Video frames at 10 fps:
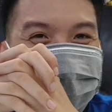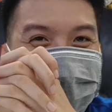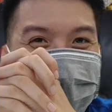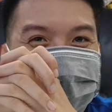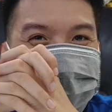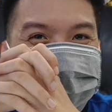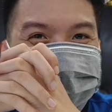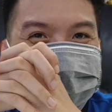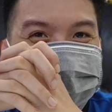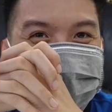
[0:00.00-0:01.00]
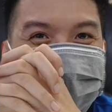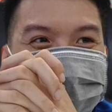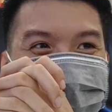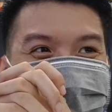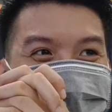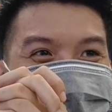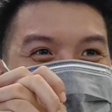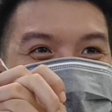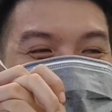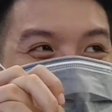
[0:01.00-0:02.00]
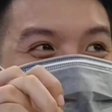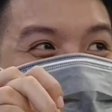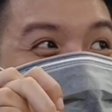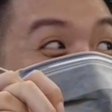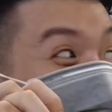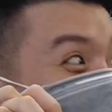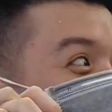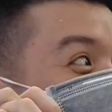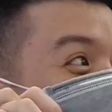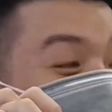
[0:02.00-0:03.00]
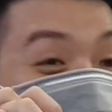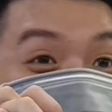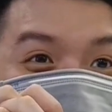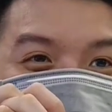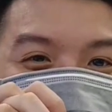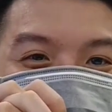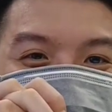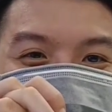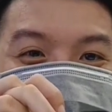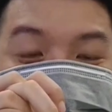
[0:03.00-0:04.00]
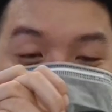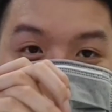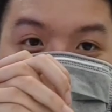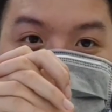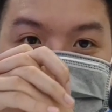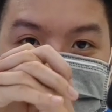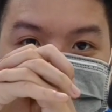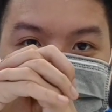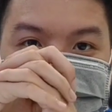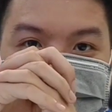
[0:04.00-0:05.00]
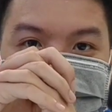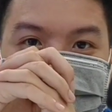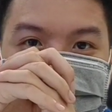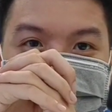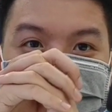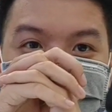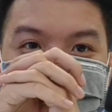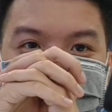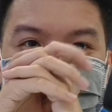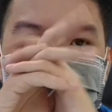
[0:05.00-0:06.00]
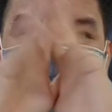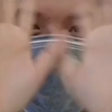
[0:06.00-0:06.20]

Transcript: và thôi xin chào và hẹn gặp lại nhưng cũng khuya lắm mà chờ mưa nữa à, mình cũng phải về à, xin chào tạm